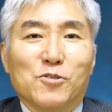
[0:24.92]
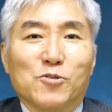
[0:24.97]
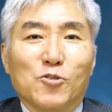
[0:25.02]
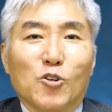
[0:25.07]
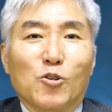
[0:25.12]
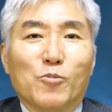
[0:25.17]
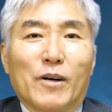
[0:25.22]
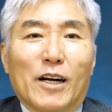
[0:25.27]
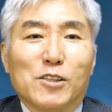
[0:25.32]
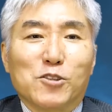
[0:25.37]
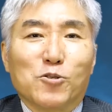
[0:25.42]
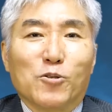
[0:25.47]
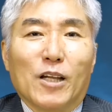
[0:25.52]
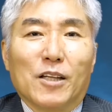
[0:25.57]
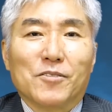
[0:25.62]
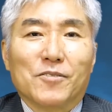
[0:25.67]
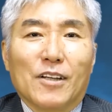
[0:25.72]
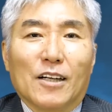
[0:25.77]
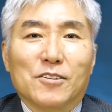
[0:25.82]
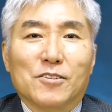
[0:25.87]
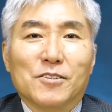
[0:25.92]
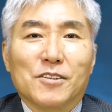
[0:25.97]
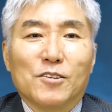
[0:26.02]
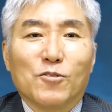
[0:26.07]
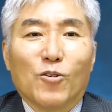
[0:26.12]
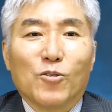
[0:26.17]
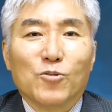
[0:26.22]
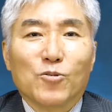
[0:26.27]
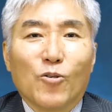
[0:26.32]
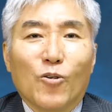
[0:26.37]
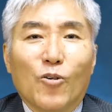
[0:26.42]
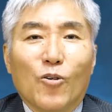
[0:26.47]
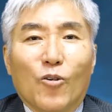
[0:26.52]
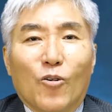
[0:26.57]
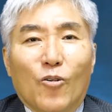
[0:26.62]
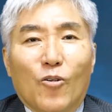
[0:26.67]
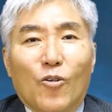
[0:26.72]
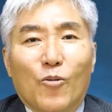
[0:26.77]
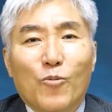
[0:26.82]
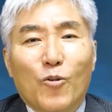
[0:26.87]
分の生まれ育った国をどう
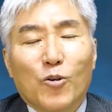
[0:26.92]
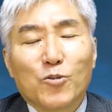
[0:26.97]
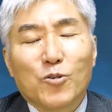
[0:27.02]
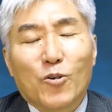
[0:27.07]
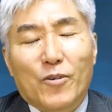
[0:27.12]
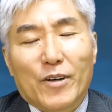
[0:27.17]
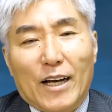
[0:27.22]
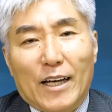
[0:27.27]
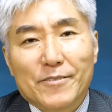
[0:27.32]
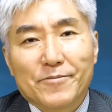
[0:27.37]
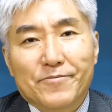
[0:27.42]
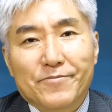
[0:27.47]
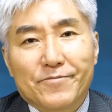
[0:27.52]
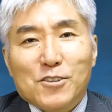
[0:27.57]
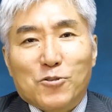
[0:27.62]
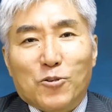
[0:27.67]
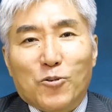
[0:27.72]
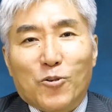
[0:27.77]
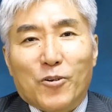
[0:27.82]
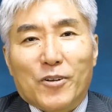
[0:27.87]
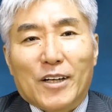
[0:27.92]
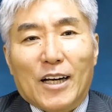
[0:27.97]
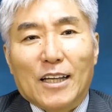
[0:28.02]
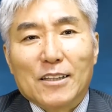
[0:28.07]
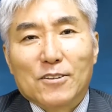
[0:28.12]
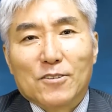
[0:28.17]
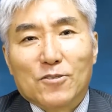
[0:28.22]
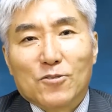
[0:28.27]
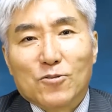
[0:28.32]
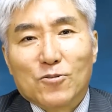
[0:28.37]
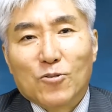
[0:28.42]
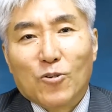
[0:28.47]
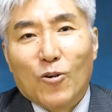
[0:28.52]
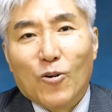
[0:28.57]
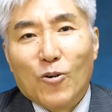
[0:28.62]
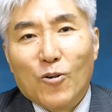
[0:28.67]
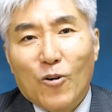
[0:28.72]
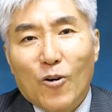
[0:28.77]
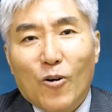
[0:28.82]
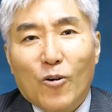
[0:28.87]
思うのかその葛当
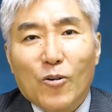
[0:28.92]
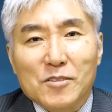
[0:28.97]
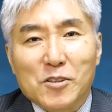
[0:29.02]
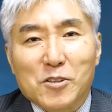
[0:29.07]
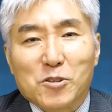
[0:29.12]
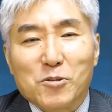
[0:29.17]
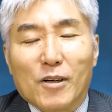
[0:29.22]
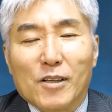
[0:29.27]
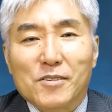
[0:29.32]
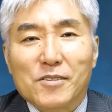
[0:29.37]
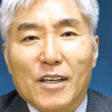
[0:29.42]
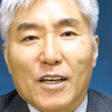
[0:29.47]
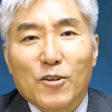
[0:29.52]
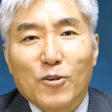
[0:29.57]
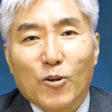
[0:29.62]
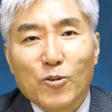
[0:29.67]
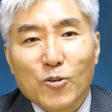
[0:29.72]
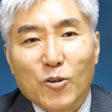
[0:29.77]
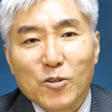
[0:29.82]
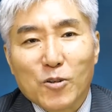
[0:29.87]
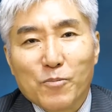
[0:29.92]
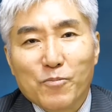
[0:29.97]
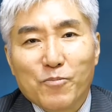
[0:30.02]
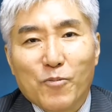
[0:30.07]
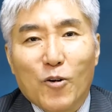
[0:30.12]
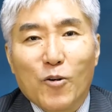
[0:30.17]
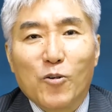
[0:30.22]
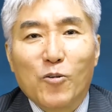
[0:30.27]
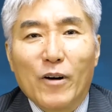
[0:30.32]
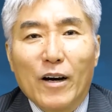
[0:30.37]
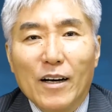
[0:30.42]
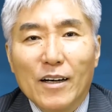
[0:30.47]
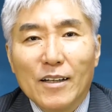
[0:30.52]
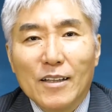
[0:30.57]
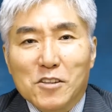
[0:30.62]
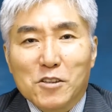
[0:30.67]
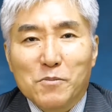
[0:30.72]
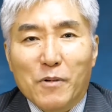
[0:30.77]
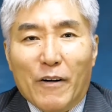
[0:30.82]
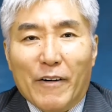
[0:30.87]
を実は戦後の日本は
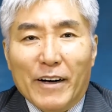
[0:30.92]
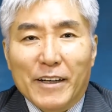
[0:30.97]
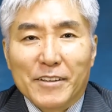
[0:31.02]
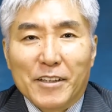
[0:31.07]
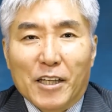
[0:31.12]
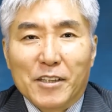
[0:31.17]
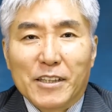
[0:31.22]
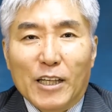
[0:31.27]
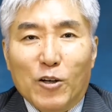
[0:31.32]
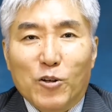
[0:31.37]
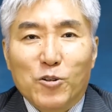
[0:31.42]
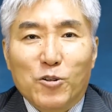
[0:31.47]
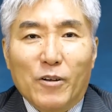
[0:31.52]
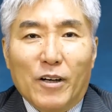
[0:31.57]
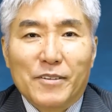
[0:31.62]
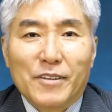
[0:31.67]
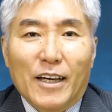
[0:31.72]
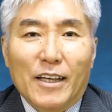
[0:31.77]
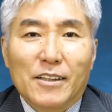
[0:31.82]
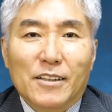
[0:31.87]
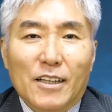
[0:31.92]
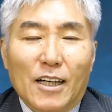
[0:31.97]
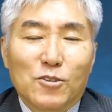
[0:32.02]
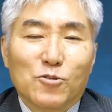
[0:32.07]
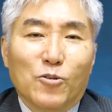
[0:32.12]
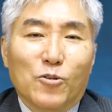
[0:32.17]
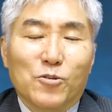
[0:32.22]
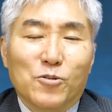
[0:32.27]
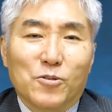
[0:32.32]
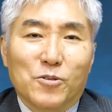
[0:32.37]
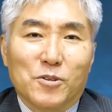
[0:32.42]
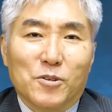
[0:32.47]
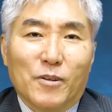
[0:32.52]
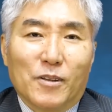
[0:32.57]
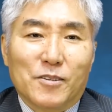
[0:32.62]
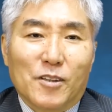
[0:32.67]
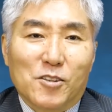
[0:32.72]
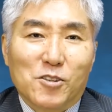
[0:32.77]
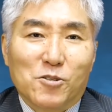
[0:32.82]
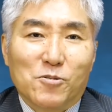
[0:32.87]
奪われてきたのではないかというふうに
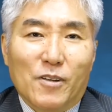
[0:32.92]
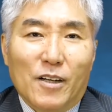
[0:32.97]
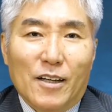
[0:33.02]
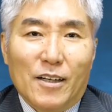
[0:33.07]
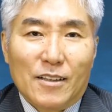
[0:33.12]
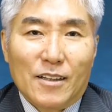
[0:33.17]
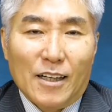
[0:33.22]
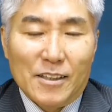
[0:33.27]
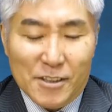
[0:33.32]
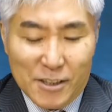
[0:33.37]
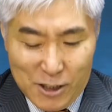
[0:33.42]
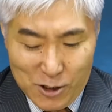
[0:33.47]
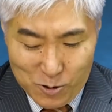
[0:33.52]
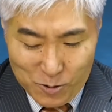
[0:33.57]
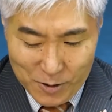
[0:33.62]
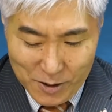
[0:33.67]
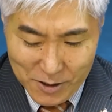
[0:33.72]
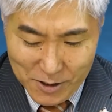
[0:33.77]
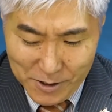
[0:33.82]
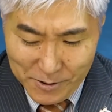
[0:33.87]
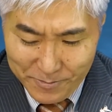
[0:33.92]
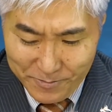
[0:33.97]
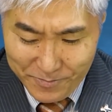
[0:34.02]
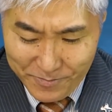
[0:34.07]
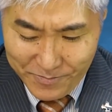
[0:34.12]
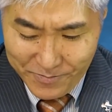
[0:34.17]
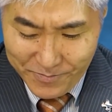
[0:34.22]
私は感じるのです